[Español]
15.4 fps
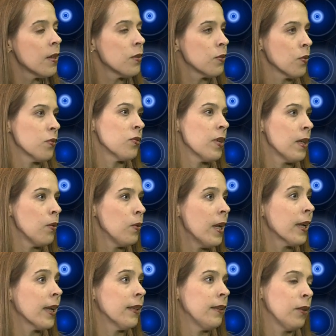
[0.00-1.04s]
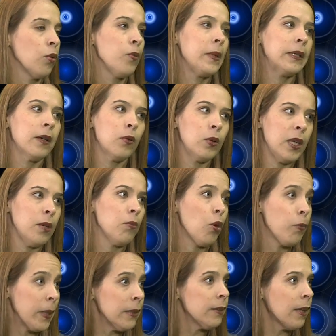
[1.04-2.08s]
son células que tienen un metabolismo
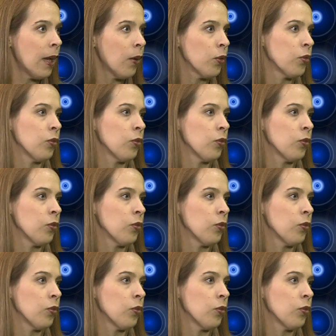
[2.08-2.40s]
aumentado,